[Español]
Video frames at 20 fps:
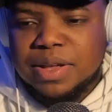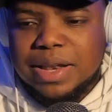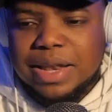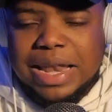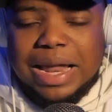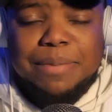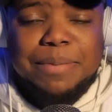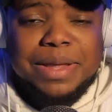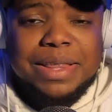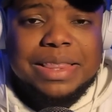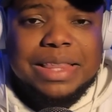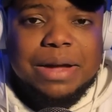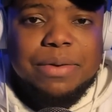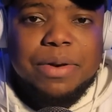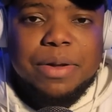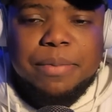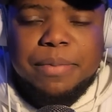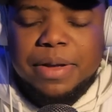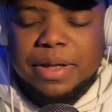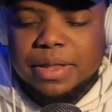
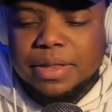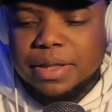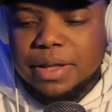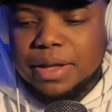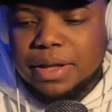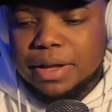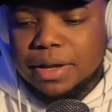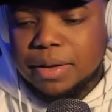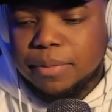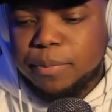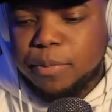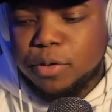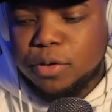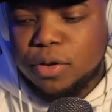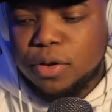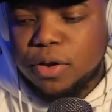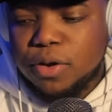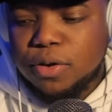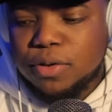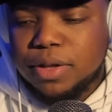Lamentablemente,
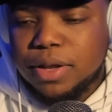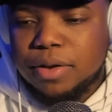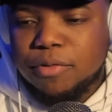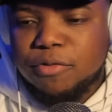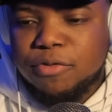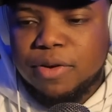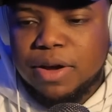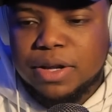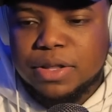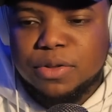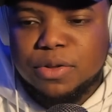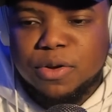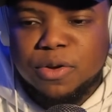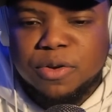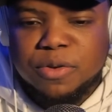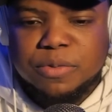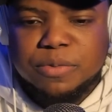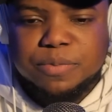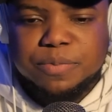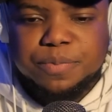Puerto Rico tiene un
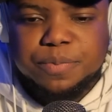factor